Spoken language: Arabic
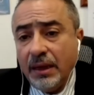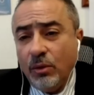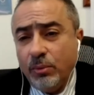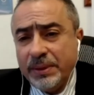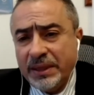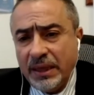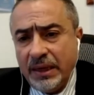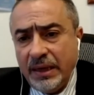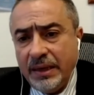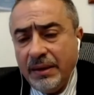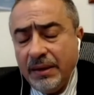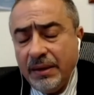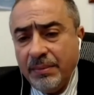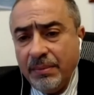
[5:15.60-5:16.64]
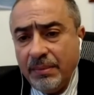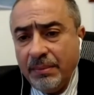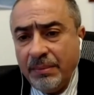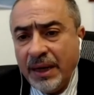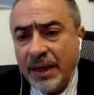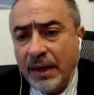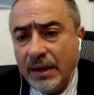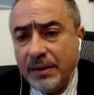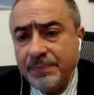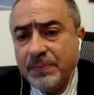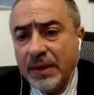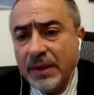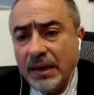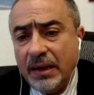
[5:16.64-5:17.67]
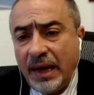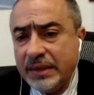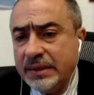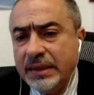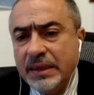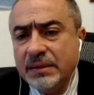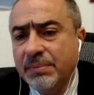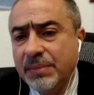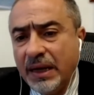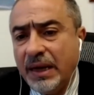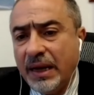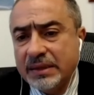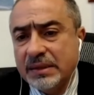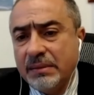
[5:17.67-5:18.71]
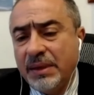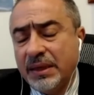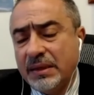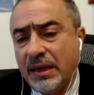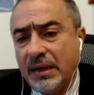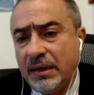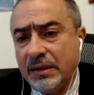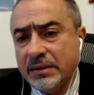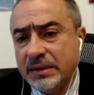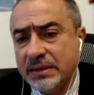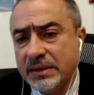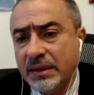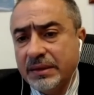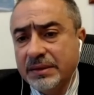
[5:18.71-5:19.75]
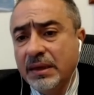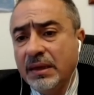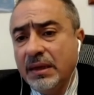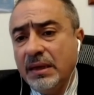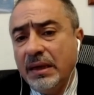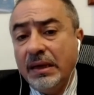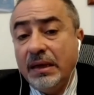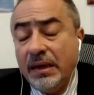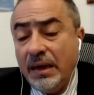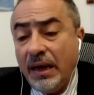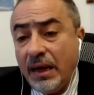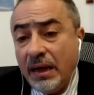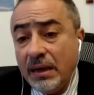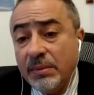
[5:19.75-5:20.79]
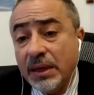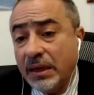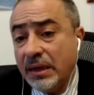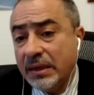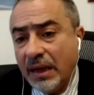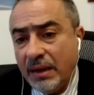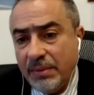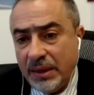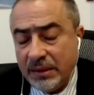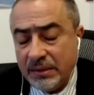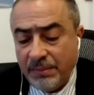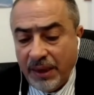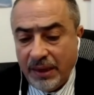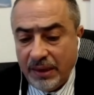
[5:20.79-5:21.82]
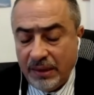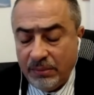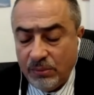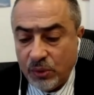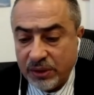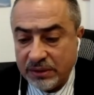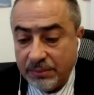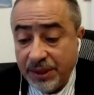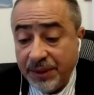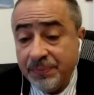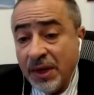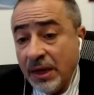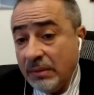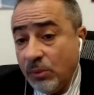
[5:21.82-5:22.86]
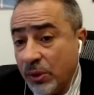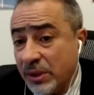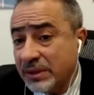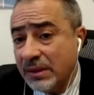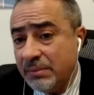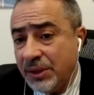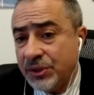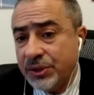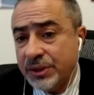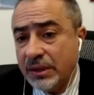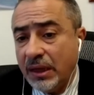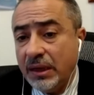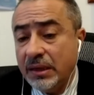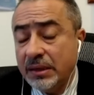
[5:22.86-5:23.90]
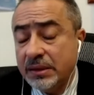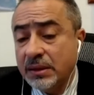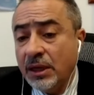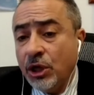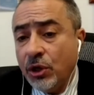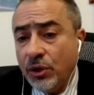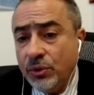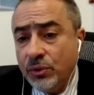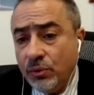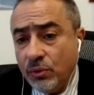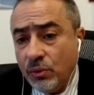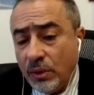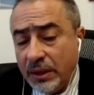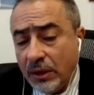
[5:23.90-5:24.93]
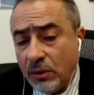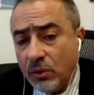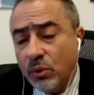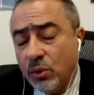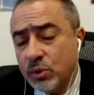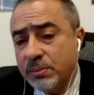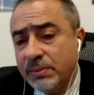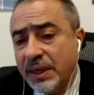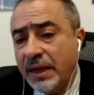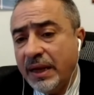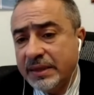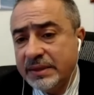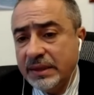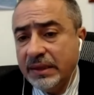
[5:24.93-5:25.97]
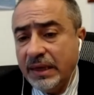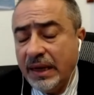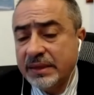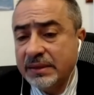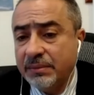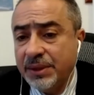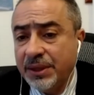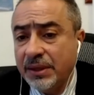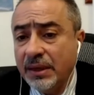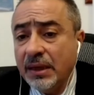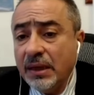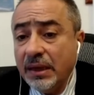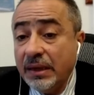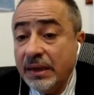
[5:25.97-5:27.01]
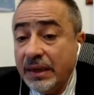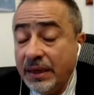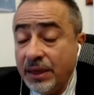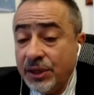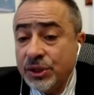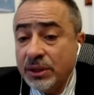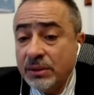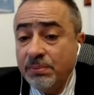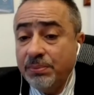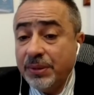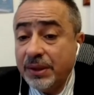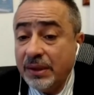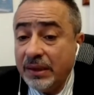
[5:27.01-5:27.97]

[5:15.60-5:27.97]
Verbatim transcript: وبالتالي مرق العديد من الأزمات على الاقتصاد العالمي اللي تعاملت مع المنظمه. المنظمه اجت قالت انه للخروج من هذه الازمه آه، يجب